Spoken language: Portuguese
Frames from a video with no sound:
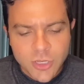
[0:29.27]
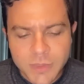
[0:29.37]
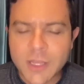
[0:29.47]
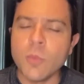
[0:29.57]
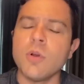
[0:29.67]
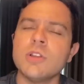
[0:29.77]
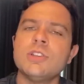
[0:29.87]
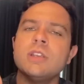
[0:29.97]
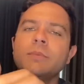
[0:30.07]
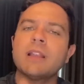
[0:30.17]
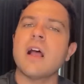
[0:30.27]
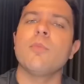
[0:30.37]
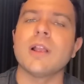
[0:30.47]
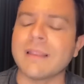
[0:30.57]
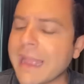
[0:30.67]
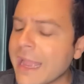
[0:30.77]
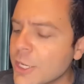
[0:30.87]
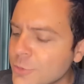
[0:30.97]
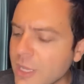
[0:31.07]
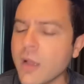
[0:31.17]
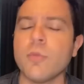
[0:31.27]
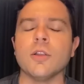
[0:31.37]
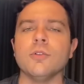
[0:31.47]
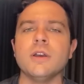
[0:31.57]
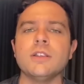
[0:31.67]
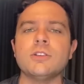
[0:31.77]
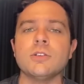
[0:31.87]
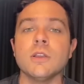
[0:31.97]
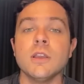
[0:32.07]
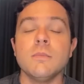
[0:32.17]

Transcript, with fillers: me dá um bom dia, me dá uma boa tarde, me dá uma boa noite.